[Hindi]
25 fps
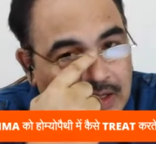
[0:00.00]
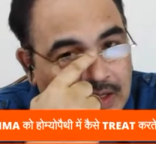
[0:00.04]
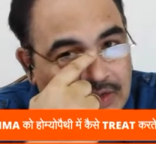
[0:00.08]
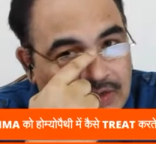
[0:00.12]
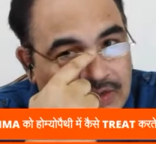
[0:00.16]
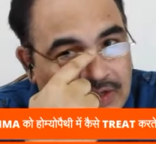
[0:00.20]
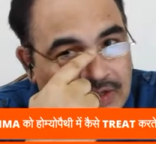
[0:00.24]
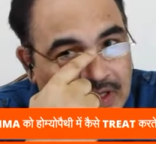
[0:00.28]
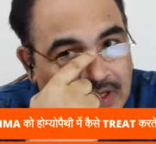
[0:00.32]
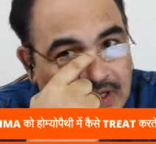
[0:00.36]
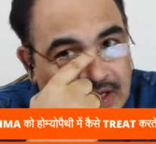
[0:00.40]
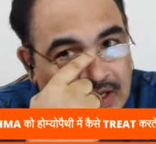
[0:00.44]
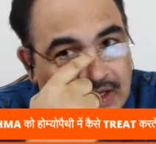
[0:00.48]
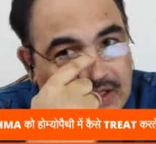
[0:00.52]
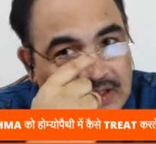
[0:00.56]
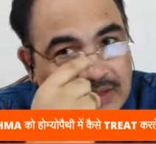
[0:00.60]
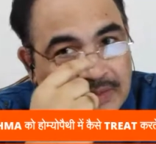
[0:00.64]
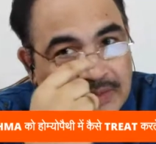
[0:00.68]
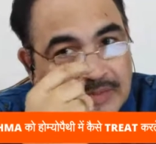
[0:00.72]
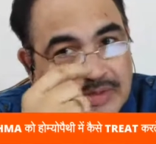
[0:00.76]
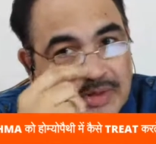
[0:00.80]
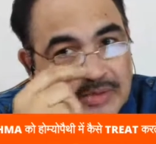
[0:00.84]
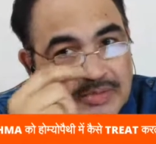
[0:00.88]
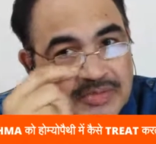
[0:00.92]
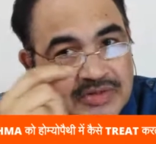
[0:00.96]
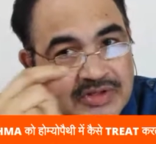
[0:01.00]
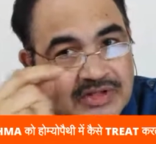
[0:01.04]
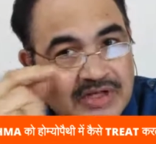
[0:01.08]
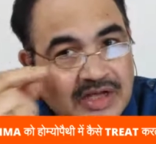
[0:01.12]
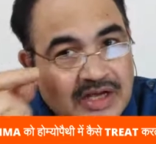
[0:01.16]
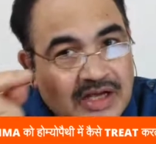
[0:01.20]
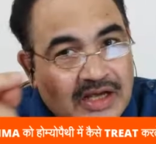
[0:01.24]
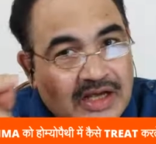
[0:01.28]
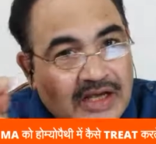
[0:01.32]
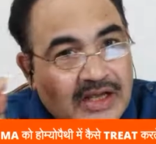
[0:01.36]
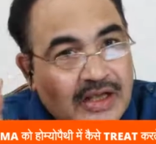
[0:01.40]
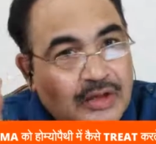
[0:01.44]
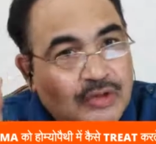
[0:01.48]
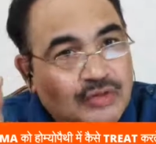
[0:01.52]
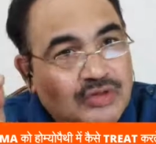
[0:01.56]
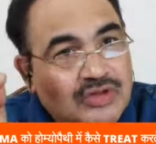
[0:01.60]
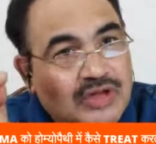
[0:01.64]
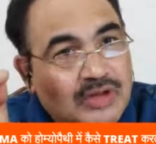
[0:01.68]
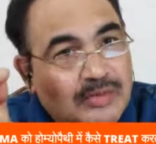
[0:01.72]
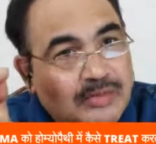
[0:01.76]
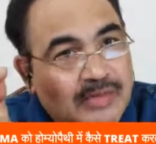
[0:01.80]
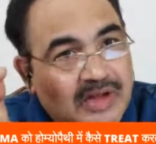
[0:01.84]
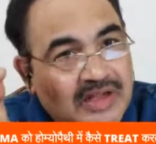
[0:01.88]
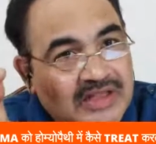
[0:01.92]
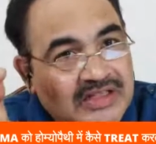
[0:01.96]
शारीरिक सिम्टम्स क्या हैं
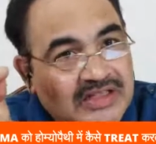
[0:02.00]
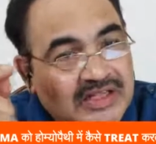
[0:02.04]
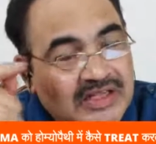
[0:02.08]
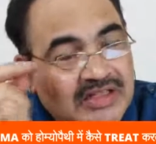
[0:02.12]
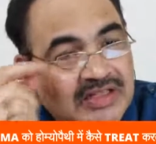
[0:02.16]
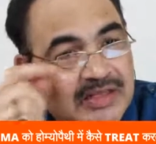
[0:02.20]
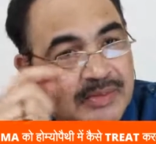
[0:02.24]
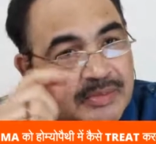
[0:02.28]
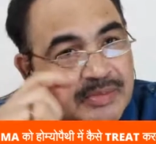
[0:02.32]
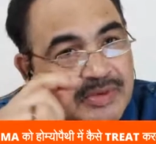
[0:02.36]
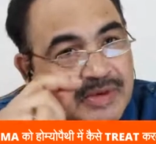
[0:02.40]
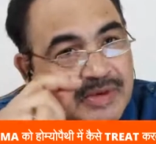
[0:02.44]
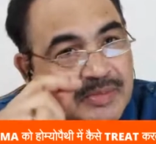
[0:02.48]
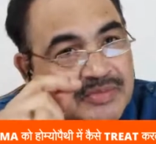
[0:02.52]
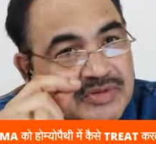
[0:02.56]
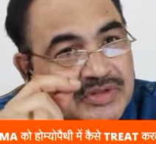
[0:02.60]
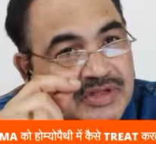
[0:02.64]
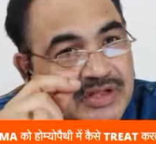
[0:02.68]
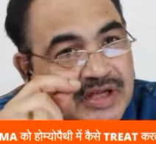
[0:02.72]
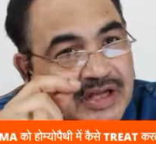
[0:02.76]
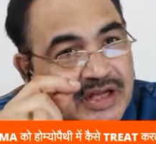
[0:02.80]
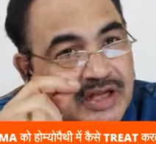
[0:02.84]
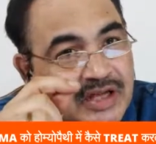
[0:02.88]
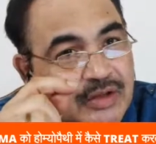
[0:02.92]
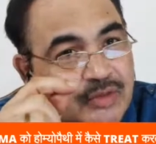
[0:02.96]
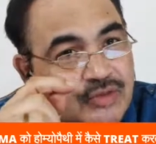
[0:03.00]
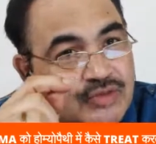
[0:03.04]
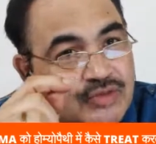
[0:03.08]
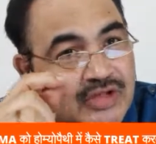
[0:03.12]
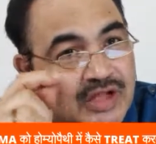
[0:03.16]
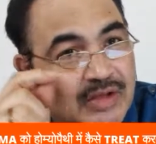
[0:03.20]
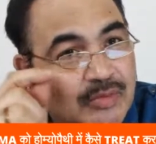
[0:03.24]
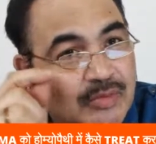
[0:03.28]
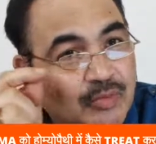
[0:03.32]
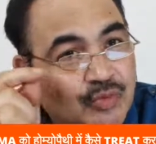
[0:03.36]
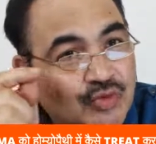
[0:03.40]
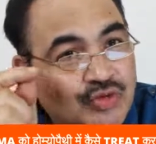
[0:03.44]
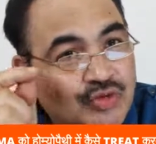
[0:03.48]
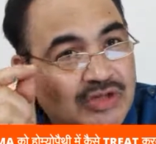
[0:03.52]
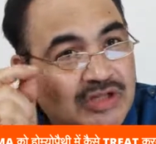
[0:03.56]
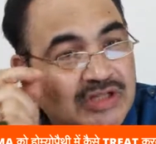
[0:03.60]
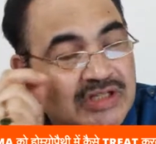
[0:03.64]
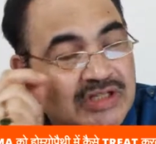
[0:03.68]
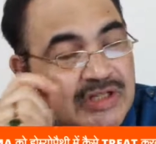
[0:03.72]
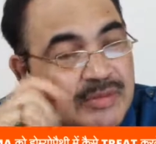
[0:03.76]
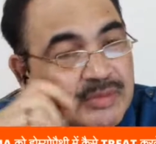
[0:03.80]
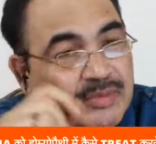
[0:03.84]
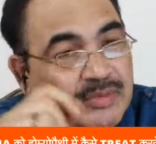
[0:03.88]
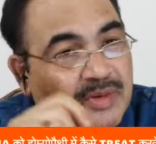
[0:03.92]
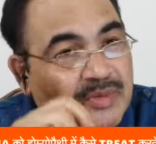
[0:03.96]
उसके मानसिक सिम्टम्स क्या हैं उसके इमोशनल
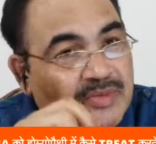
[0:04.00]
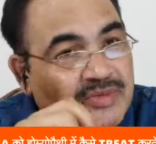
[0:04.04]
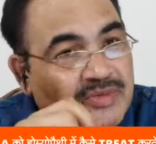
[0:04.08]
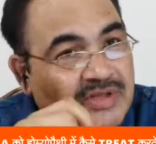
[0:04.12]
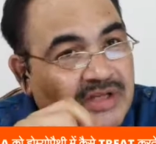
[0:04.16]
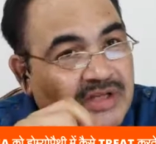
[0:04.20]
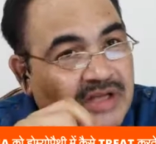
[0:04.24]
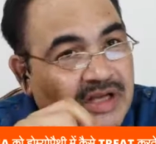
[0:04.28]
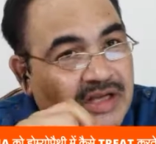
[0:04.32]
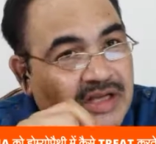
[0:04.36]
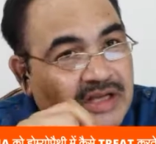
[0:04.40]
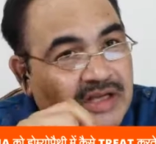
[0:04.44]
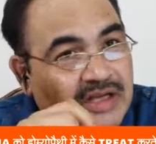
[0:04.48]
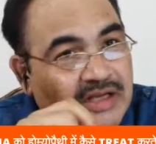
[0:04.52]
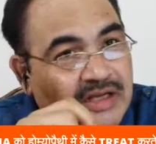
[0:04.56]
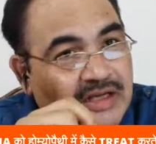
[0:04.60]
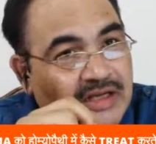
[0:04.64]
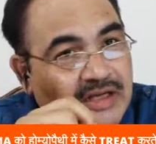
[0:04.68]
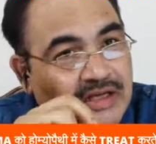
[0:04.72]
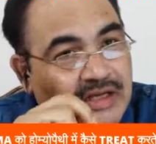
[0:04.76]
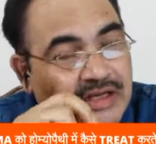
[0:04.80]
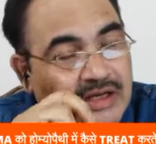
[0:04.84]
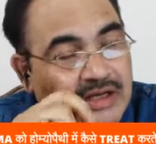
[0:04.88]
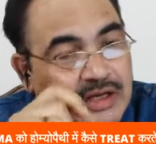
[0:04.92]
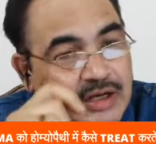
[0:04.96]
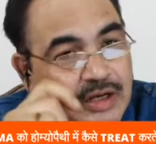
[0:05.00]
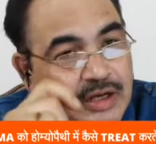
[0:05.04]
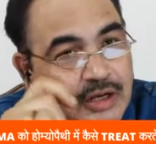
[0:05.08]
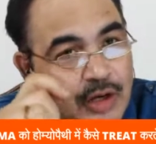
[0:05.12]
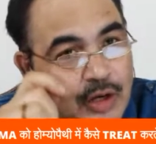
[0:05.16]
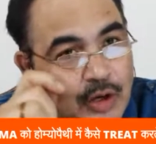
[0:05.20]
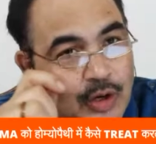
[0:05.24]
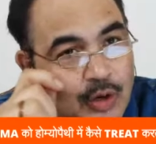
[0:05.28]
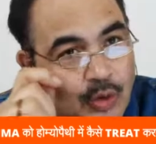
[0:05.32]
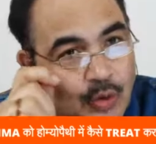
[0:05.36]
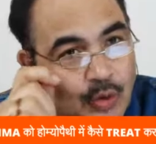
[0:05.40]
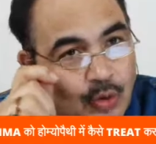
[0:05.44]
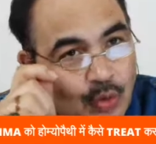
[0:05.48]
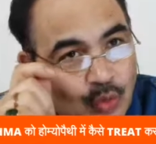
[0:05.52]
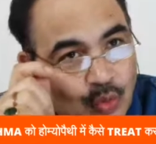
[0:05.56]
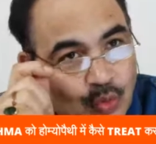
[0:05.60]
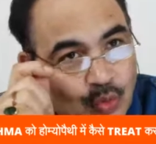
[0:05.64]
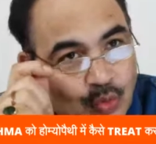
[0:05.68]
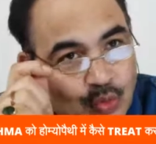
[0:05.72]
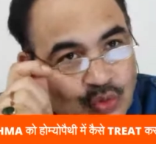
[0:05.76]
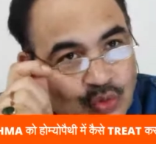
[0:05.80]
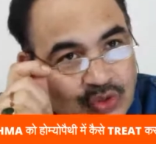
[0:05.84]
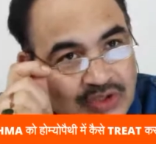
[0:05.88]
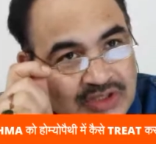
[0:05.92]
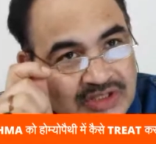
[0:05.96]
सिम्टम्स क्या हैं
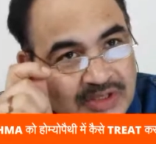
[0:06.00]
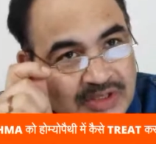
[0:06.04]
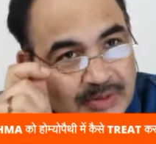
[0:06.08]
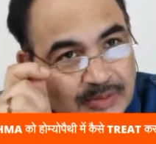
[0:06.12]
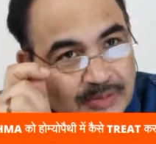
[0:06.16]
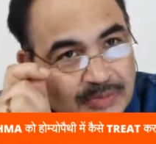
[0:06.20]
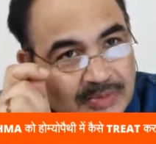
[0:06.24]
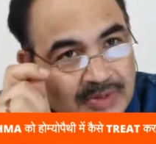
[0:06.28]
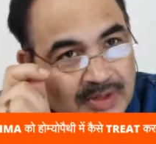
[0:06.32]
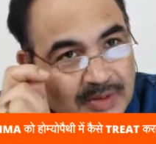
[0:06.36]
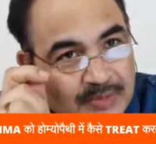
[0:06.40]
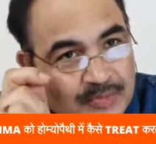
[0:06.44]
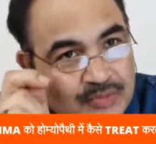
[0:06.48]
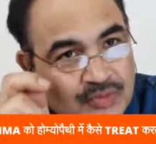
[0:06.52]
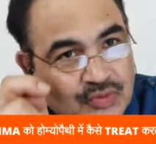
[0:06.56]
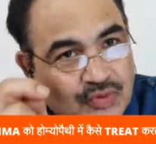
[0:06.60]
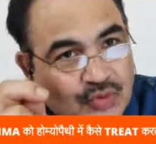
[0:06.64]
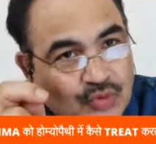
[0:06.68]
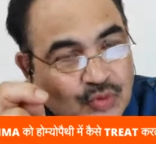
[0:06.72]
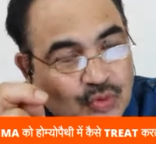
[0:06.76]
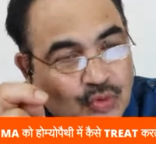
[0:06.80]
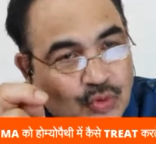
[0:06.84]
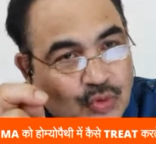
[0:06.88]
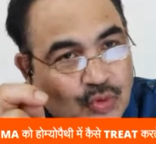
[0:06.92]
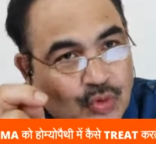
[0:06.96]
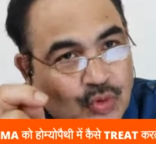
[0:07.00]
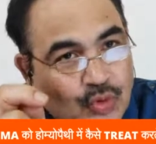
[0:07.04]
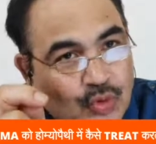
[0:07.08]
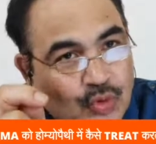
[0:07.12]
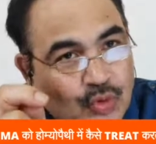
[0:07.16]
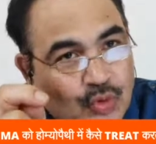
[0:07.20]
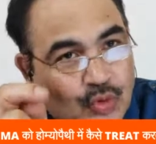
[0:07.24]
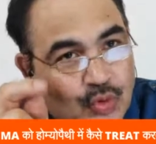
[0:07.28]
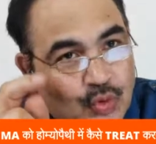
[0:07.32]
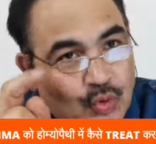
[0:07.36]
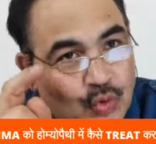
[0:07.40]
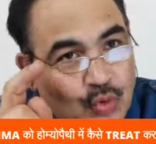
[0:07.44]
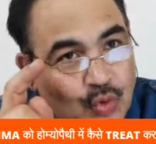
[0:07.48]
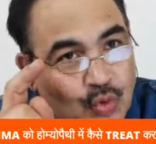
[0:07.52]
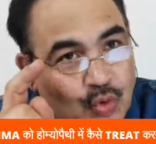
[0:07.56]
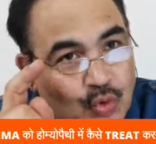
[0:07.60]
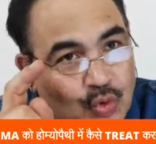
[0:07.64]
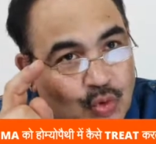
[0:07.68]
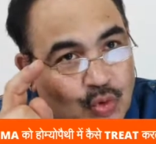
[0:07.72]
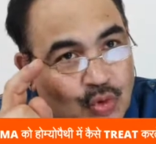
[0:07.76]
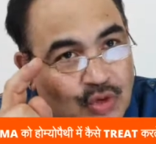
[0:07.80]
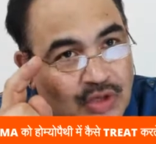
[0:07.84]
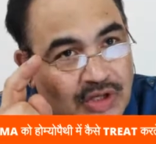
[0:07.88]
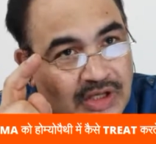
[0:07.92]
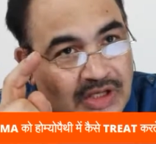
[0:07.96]
उन सिम्टम्स को
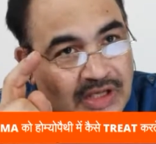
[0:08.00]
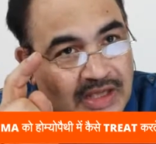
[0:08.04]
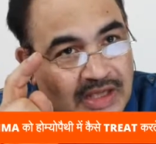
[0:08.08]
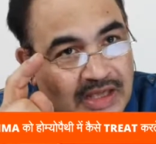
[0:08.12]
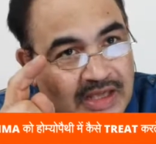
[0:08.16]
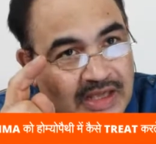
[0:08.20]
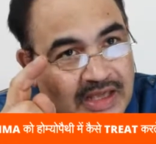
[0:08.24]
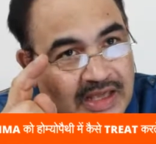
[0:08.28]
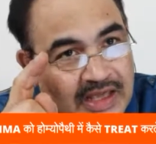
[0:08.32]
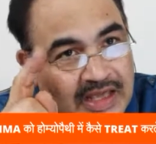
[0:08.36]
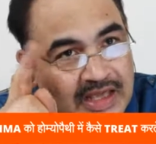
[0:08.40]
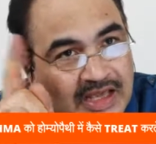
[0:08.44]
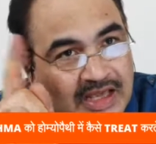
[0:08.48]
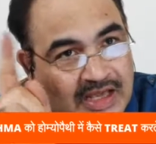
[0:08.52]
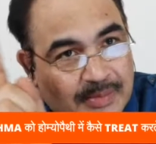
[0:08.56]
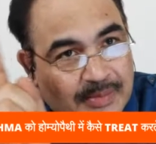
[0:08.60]
कोई एक